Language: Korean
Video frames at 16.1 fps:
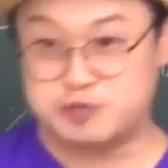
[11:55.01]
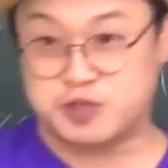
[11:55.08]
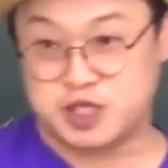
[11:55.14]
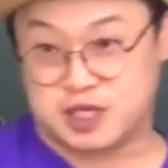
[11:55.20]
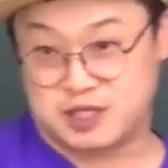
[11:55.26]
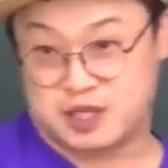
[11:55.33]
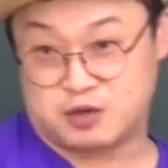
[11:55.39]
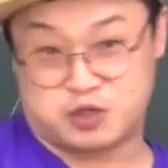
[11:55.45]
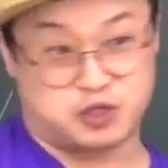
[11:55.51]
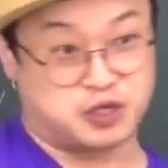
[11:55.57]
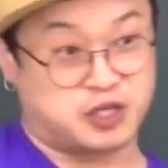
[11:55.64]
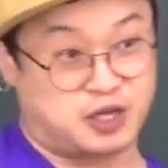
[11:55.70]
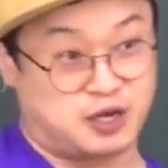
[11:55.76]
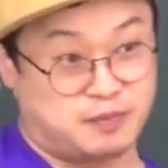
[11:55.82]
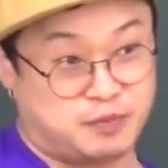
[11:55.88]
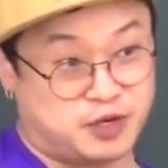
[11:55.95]
쉽지가 않다고
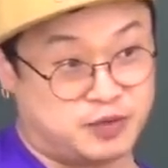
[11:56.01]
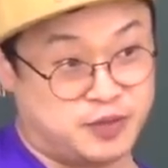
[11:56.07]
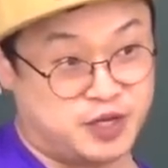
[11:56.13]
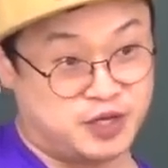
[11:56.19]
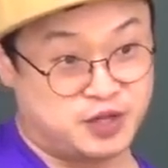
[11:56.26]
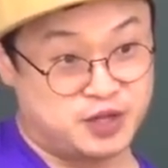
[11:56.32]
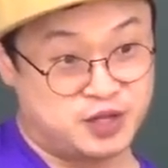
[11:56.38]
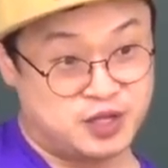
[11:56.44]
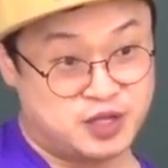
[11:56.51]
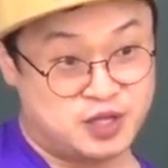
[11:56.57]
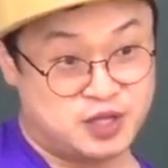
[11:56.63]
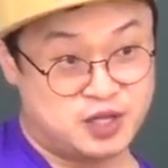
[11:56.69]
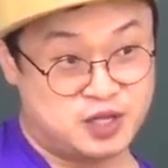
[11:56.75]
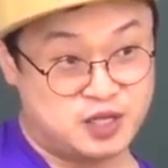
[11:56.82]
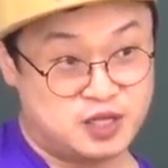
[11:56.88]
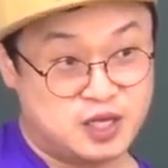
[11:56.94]
저렇게 나와버리면.
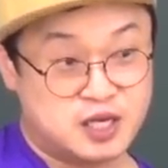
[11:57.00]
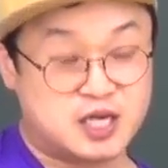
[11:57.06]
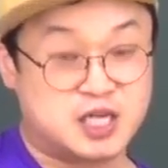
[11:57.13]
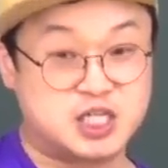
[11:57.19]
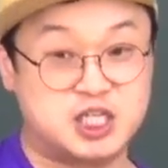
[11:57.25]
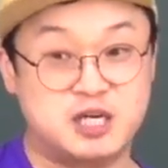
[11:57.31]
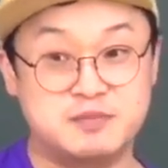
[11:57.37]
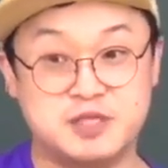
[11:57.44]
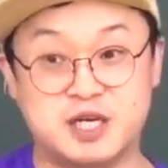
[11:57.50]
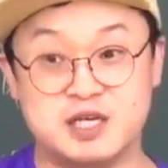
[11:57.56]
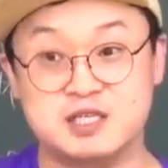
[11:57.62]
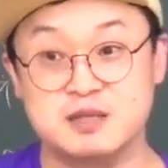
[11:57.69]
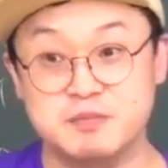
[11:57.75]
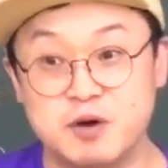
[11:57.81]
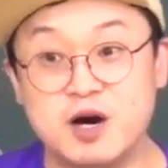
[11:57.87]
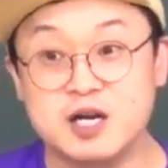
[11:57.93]
그러니까
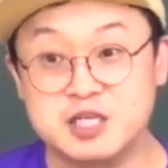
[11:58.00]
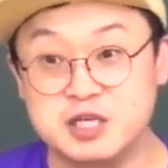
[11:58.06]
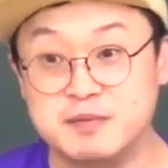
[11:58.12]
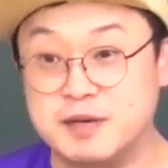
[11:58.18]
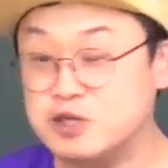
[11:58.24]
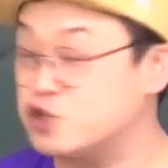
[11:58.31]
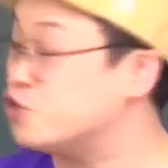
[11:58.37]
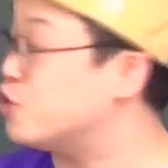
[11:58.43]
시험장에서 뭐가 정말